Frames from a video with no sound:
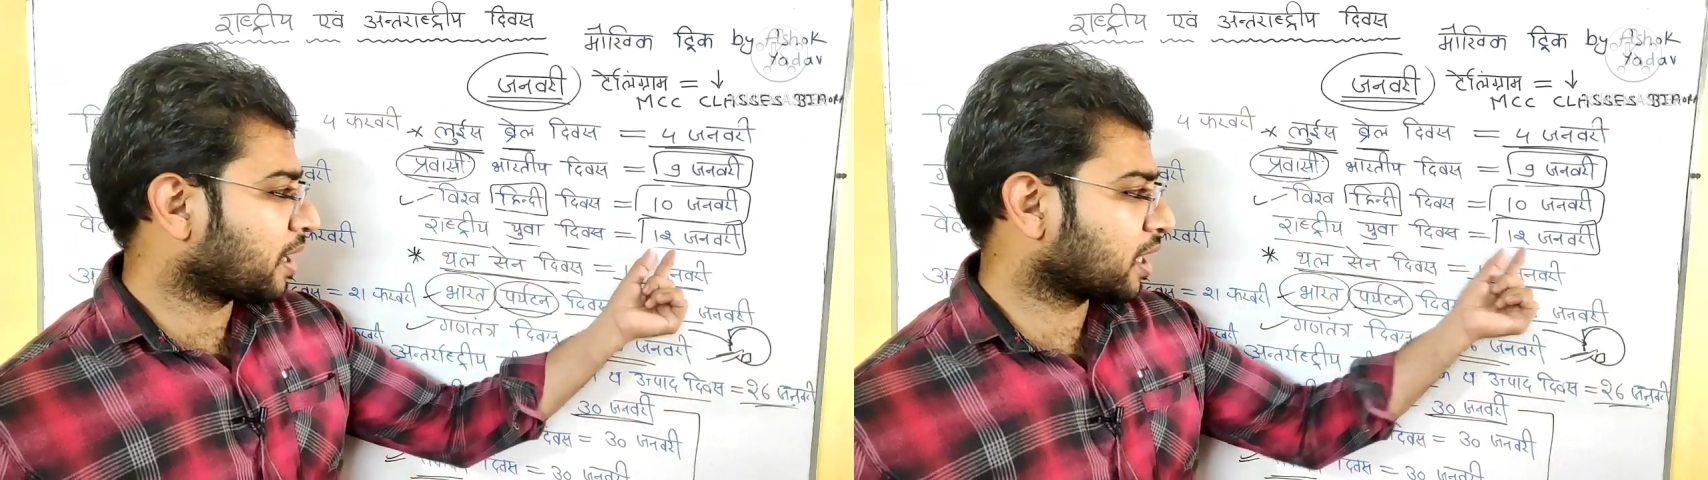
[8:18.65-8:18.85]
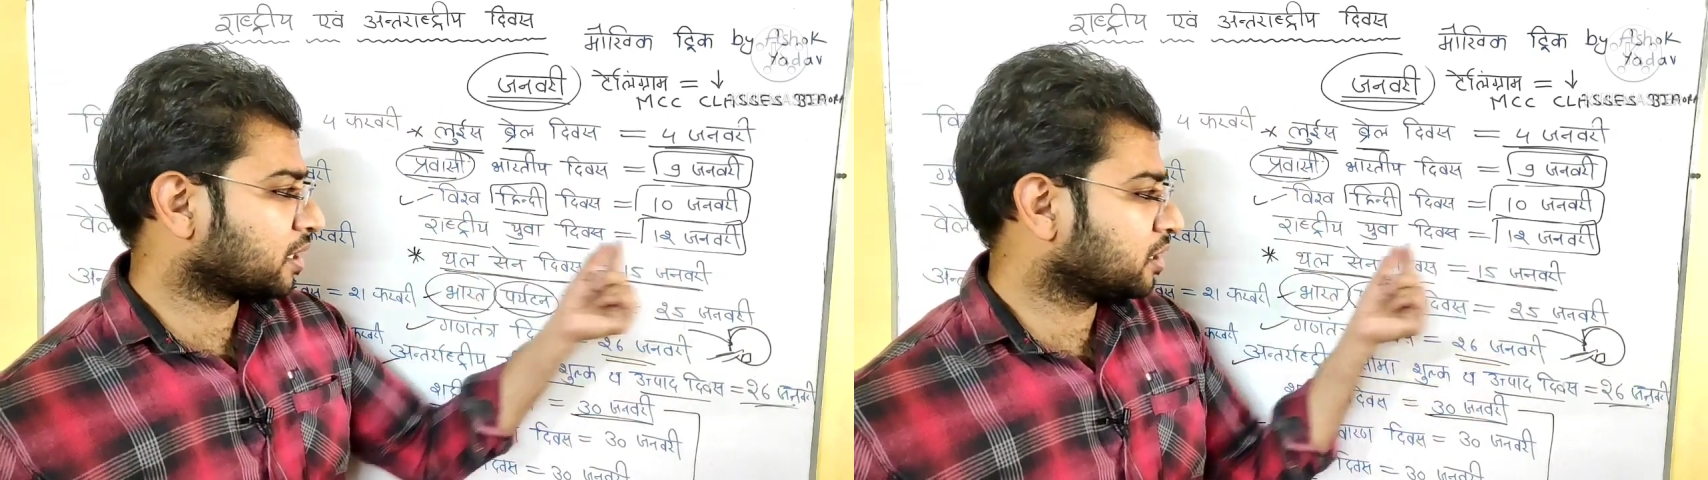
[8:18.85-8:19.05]

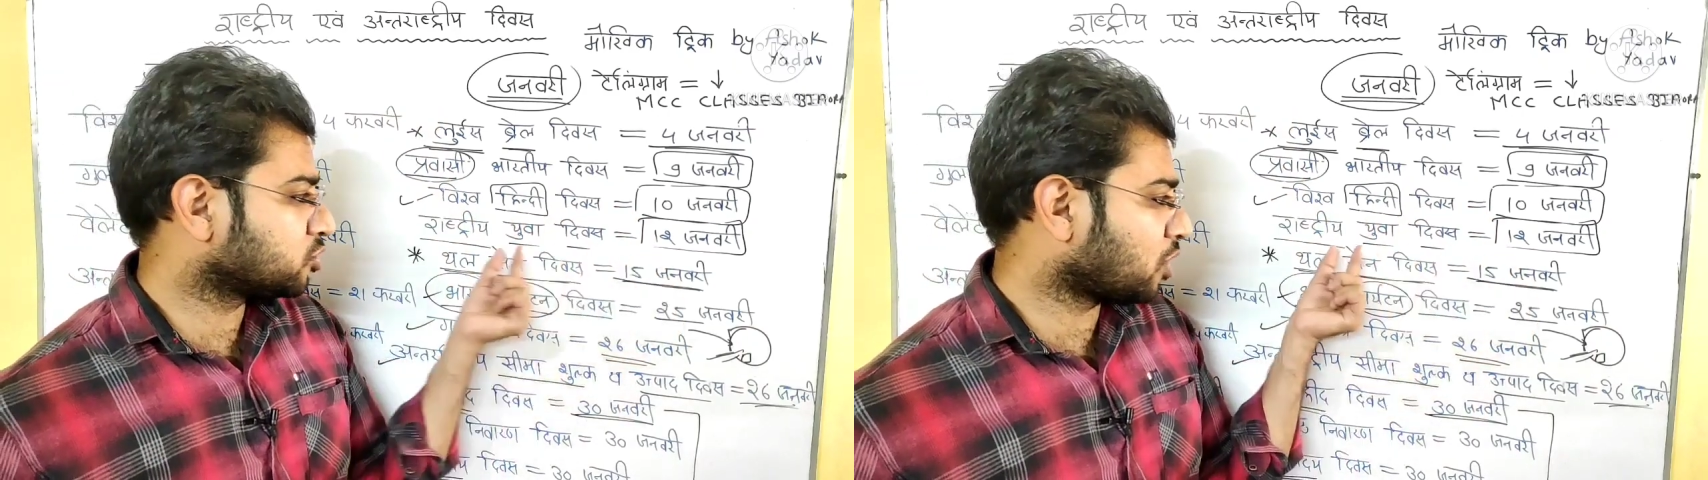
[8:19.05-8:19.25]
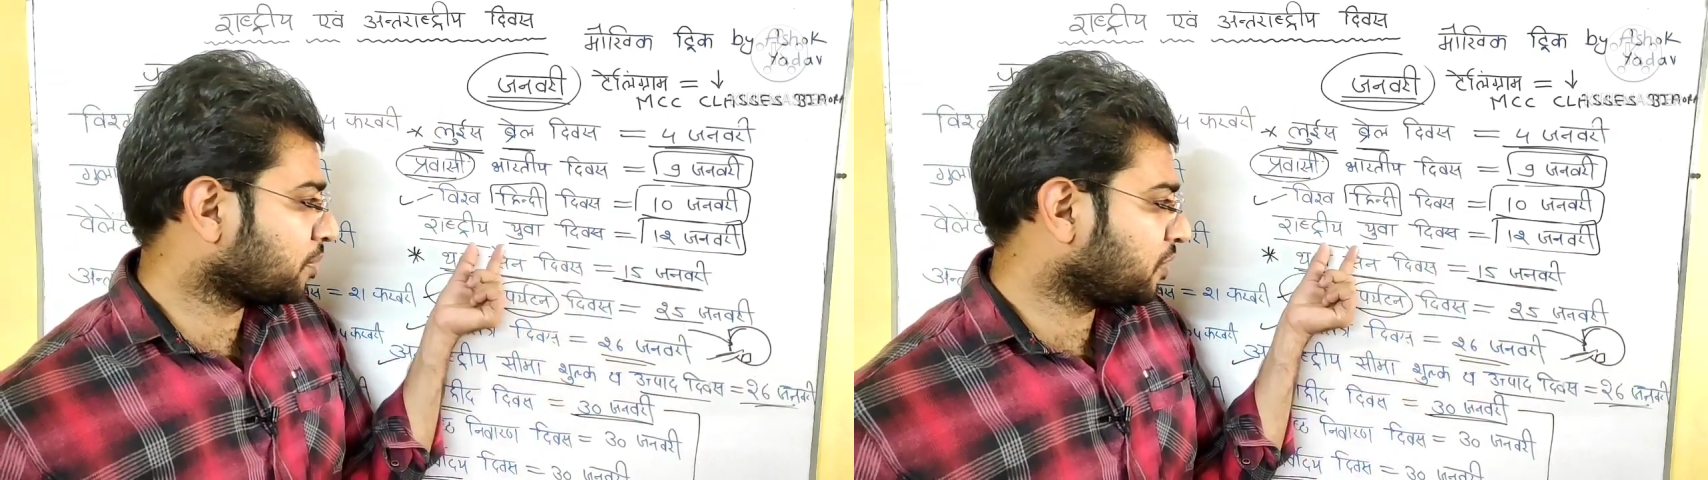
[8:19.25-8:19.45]
बारह के
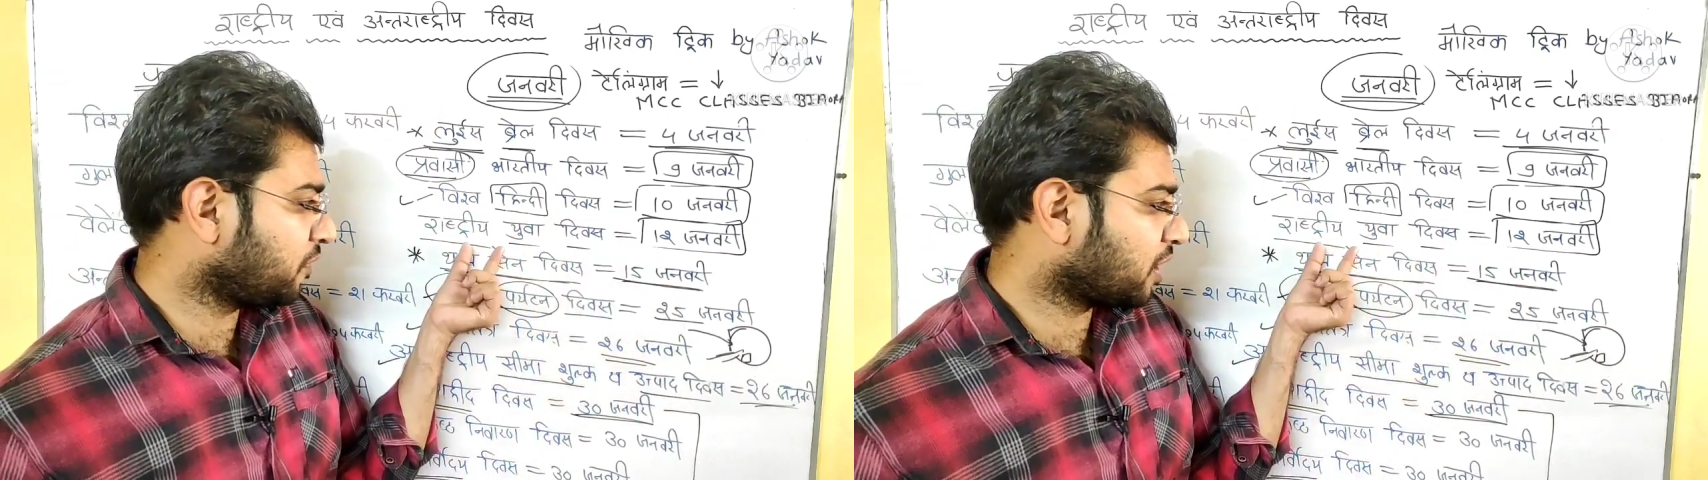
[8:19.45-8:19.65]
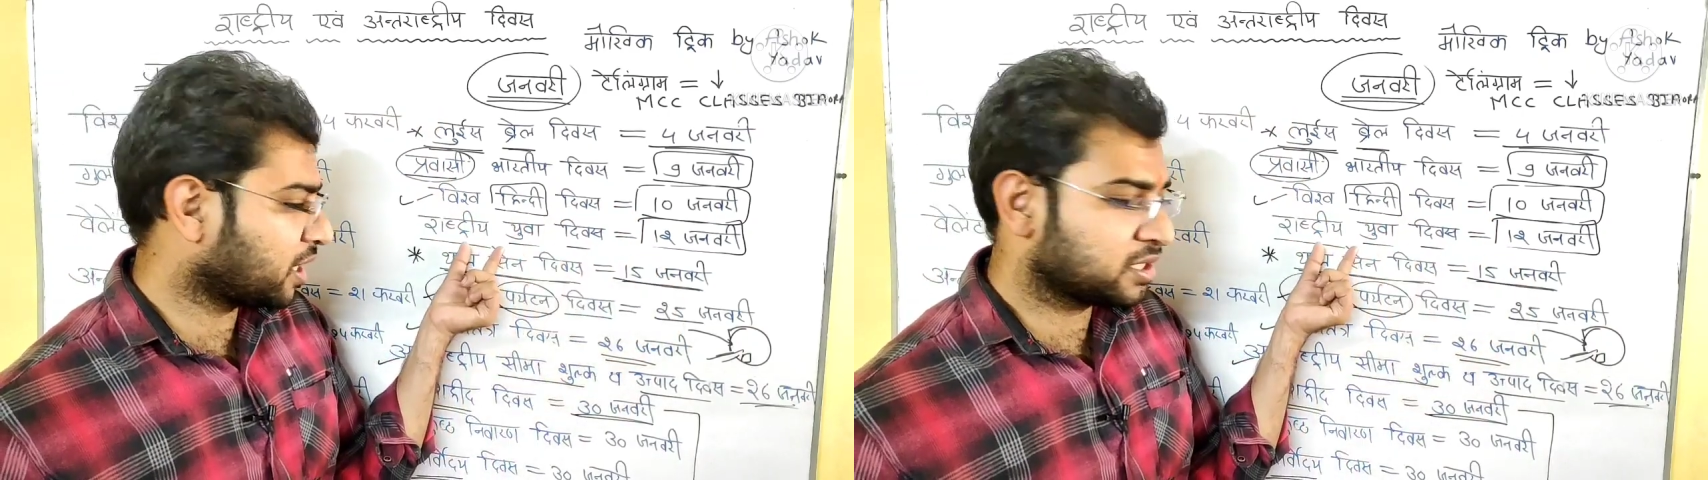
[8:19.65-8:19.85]
दिन
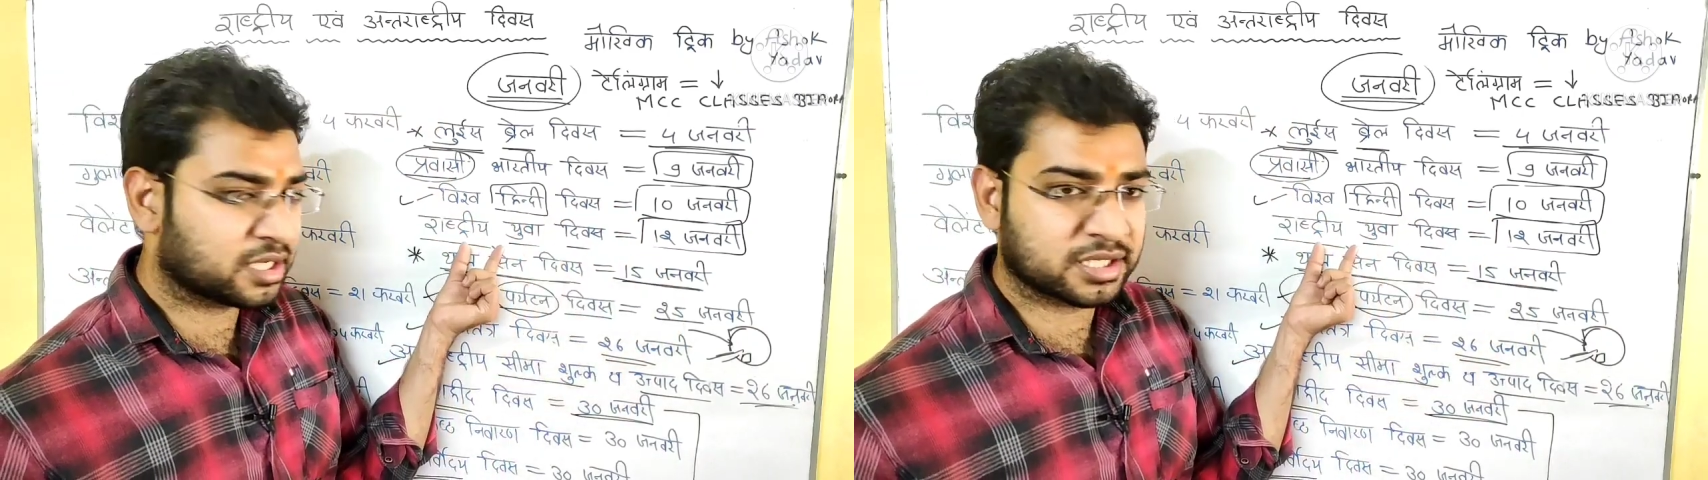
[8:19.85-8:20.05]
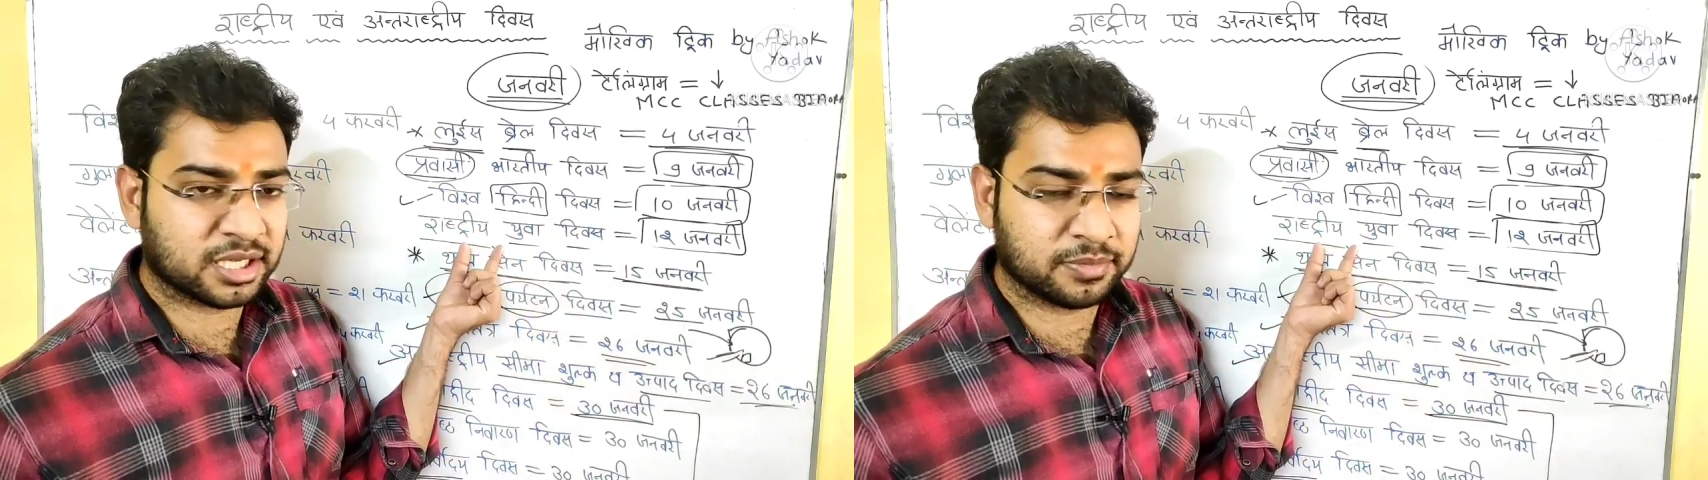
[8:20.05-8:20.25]
स्वामी विवेकानंद जी का